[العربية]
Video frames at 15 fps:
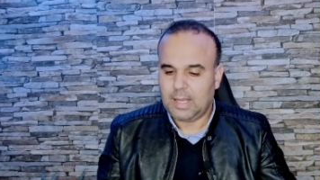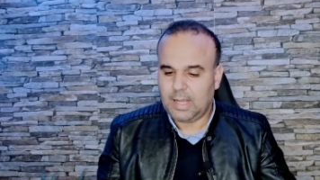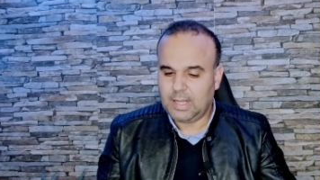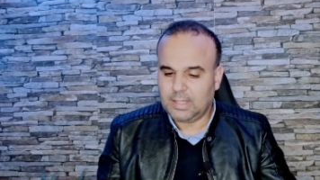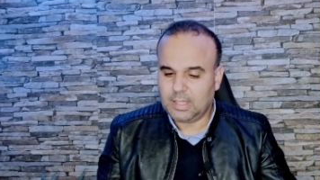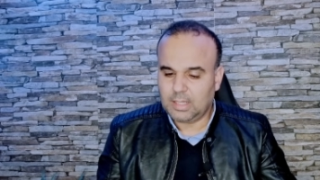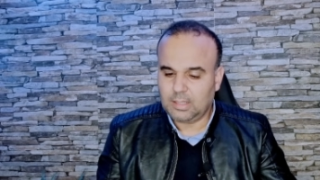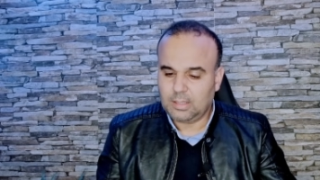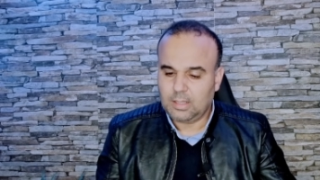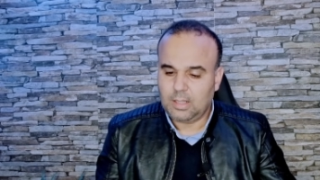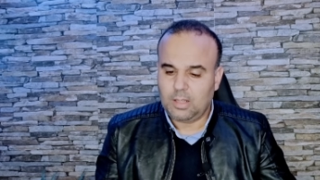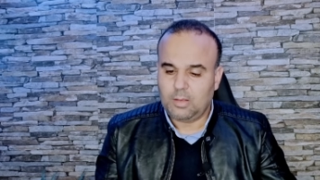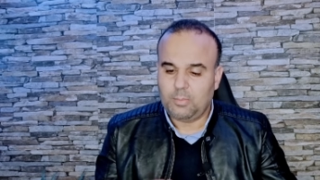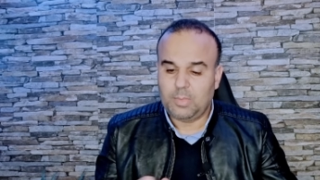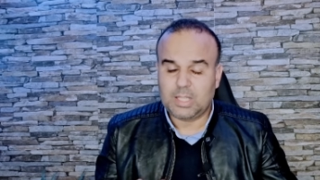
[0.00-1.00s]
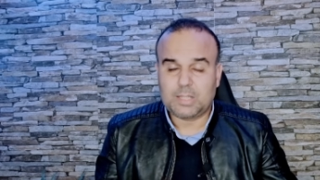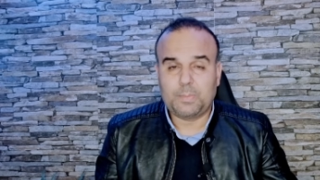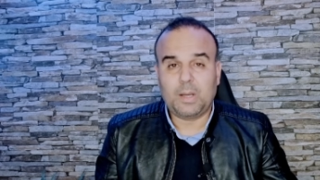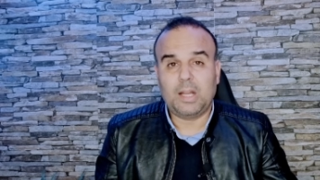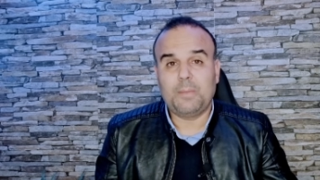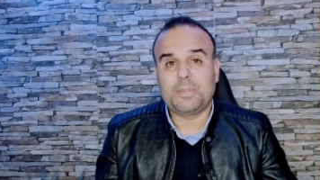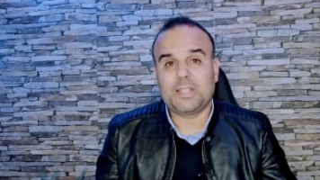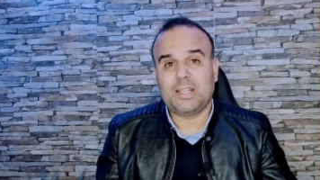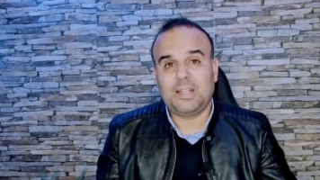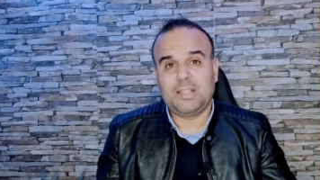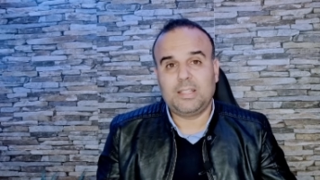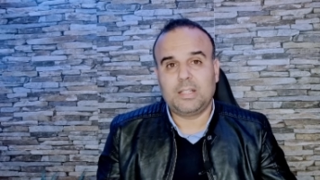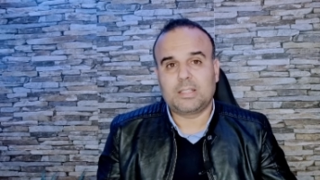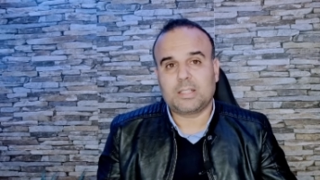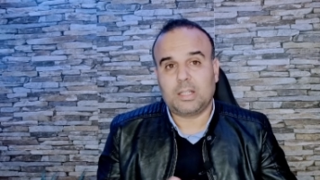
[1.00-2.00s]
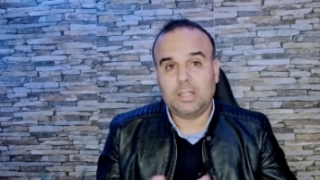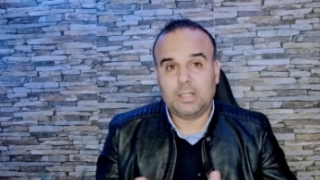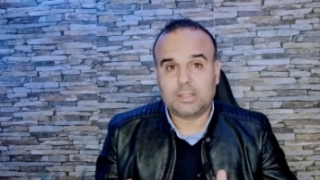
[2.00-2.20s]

ايضا بالنسبه للمساله ديال تقليل